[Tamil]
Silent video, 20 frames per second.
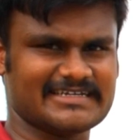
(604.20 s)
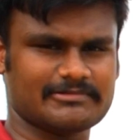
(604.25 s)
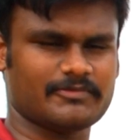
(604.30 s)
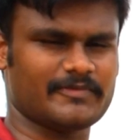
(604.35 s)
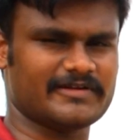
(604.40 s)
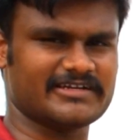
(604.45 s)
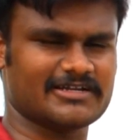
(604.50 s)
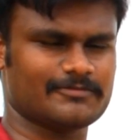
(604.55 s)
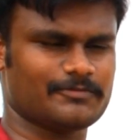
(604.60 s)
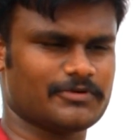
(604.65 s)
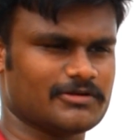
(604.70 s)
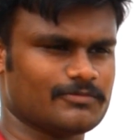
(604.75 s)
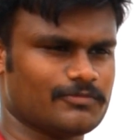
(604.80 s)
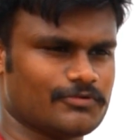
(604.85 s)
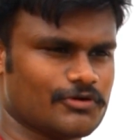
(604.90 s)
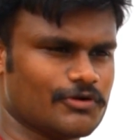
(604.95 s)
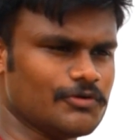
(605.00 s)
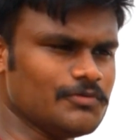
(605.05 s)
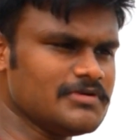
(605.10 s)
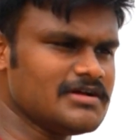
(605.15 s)
டைம் மெயின்டைன் பண்ண
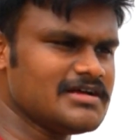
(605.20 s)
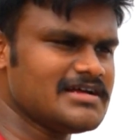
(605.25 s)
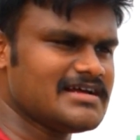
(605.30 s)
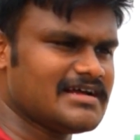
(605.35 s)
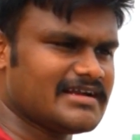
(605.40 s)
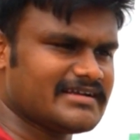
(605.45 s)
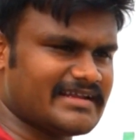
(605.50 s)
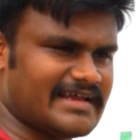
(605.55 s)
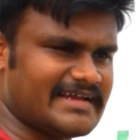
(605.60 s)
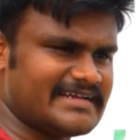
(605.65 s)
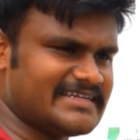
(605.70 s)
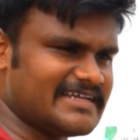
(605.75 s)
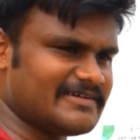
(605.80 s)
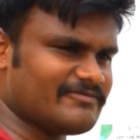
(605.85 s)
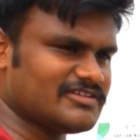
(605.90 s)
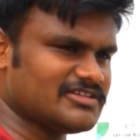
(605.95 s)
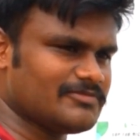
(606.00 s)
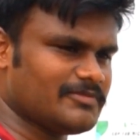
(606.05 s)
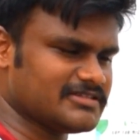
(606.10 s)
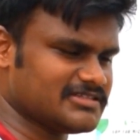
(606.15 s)
போகிறோம் நைட்
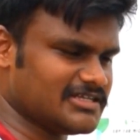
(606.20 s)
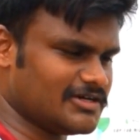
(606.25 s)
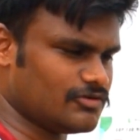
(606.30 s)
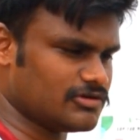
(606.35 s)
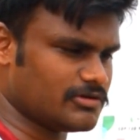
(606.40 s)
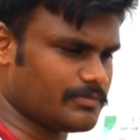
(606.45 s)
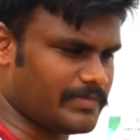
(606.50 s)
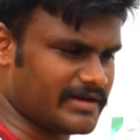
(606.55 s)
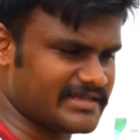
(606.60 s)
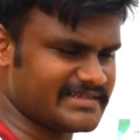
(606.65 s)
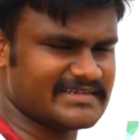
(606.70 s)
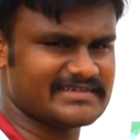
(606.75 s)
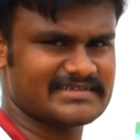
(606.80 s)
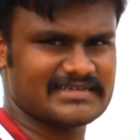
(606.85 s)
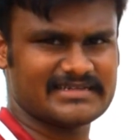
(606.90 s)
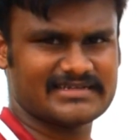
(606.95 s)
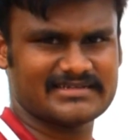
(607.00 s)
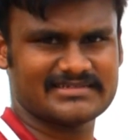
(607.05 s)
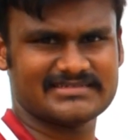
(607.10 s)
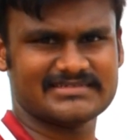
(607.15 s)
டைம் வந்து பார்த்தா ஒரு
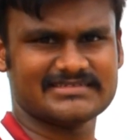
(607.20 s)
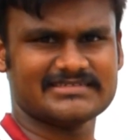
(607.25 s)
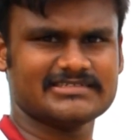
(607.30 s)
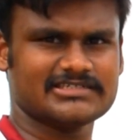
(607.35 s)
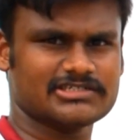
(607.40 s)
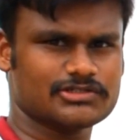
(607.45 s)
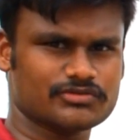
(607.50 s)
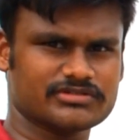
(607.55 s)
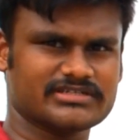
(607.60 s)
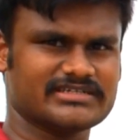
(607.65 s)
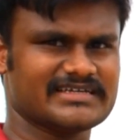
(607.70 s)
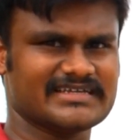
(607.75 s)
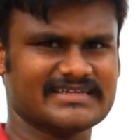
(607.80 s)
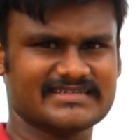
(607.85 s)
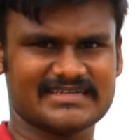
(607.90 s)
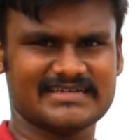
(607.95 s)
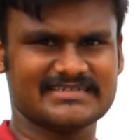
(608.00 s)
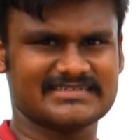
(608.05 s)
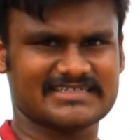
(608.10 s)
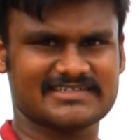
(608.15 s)
பதினெட்டுலேருந்து இருபது டிகிரி
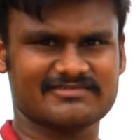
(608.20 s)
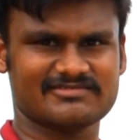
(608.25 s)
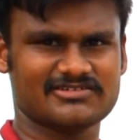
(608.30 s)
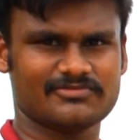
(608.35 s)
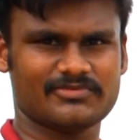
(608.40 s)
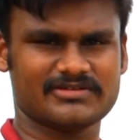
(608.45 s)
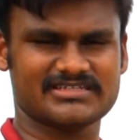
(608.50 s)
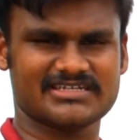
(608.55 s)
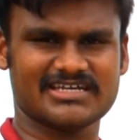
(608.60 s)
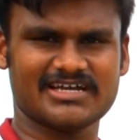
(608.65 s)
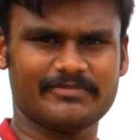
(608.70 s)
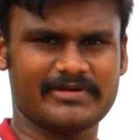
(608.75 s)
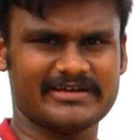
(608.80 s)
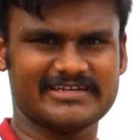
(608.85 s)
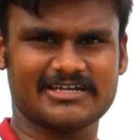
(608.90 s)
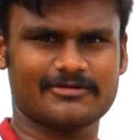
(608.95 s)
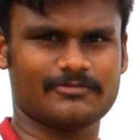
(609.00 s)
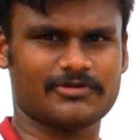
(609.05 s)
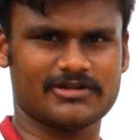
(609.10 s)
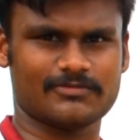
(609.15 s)
செல்சியஸ் வந்து பார்த்திங்கன்னா
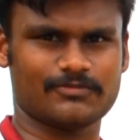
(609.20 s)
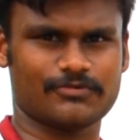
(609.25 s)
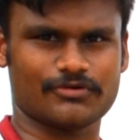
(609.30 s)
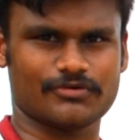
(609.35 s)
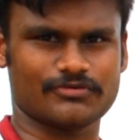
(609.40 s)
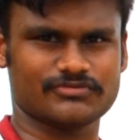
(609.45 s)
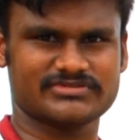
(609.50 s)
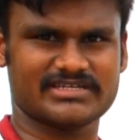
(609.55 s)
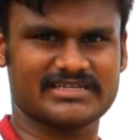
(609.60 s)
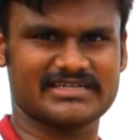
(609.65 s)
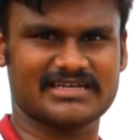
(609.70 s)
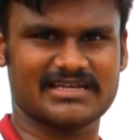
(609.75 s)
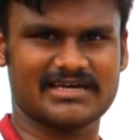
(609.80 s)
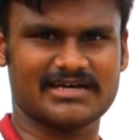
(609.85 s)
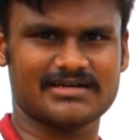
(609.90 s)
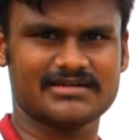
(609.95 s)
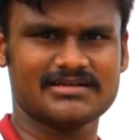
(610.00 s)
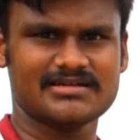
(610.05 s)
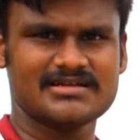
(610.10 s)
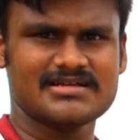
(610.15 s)
மெயின்டைன் பண்ண போகிறோம்
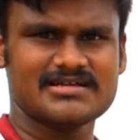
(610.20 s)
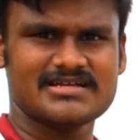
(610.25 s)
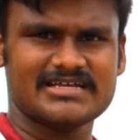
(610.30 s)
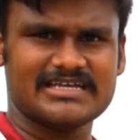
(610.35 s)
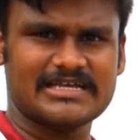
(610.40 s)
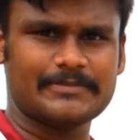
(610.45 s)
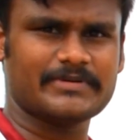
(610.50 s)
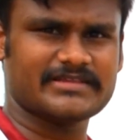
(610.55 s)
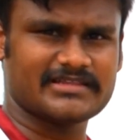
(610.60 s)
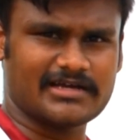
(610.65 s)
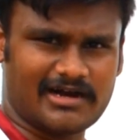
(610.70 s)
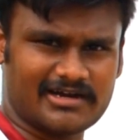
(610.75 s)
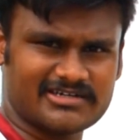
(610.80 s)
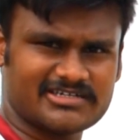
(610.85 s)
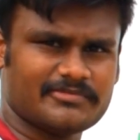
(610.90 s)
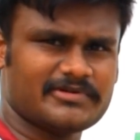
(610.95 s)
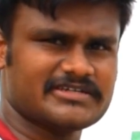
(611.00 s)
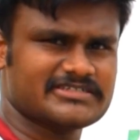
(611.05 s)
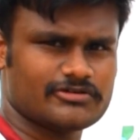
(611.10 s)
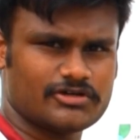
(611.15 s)
சரிங்களா இப்போ இந்த
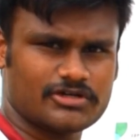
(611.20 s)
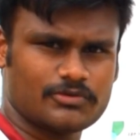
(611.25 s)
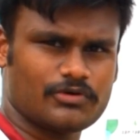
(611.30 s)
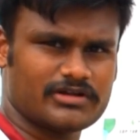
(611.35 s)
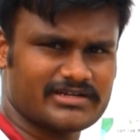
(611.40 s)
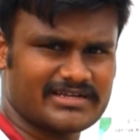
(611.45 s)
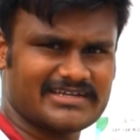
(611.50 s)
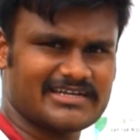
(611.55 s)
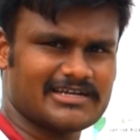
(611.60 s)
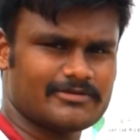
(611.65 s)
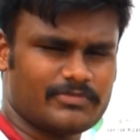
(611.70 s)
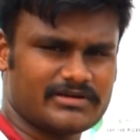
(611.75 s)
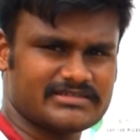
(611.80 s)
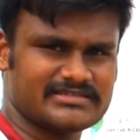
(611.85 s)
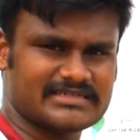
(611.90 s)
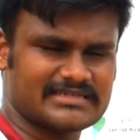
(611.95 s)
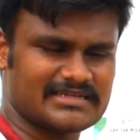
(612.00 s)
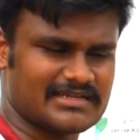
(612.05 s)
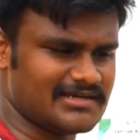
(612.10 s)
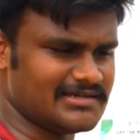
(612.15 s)
ஆட்டோமேஷனோட ஒர்க் என்னென்னு
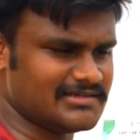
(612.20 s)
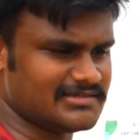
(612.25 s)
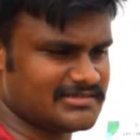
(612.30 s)
பார்த்தீங்கன்னா